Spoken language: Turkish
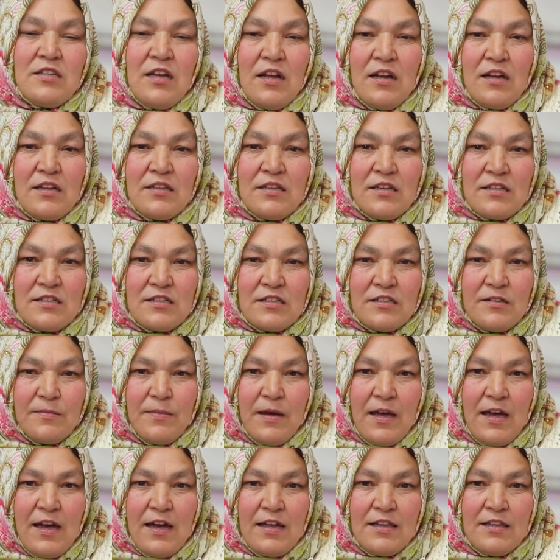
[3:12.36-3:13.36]
salatasını
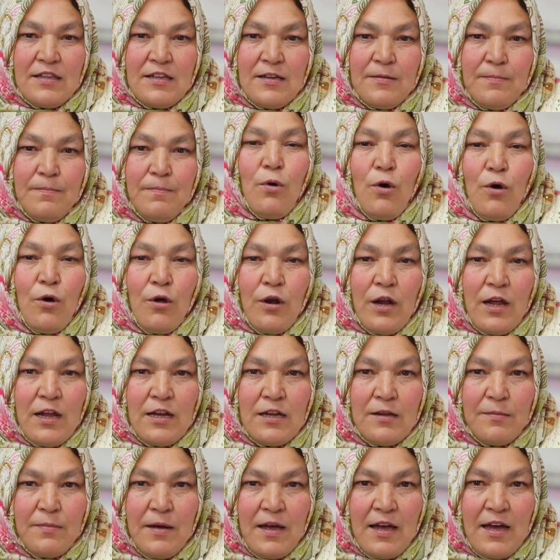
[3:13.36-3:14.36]
beğendim,
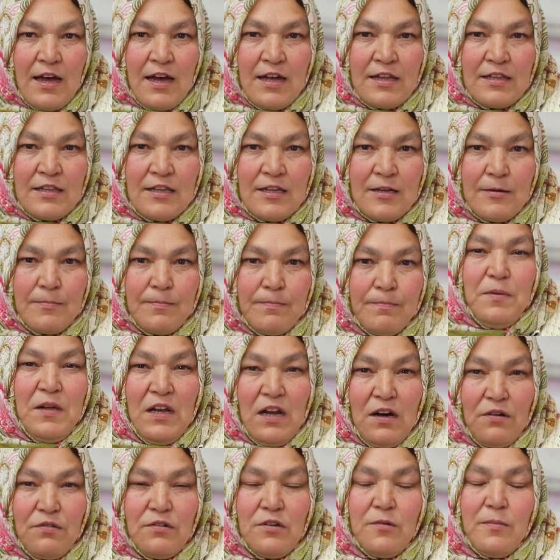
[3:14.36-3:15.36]
böreğini beğendim,
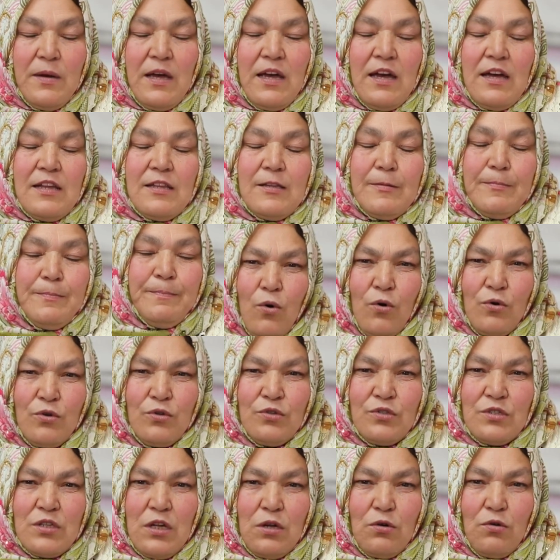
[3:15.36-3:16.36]
pilavını beğendim. O
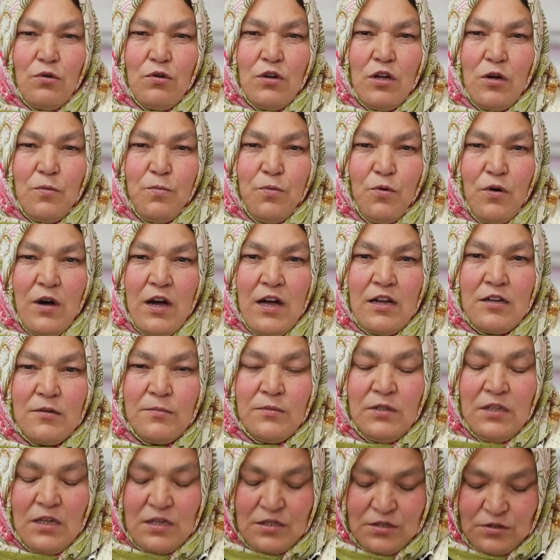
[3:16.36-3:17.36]
yüzden ona
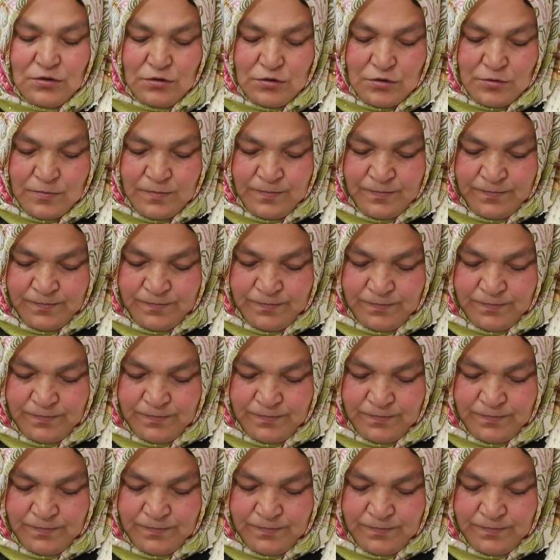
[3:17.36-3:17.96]
puanımı yazıyorum.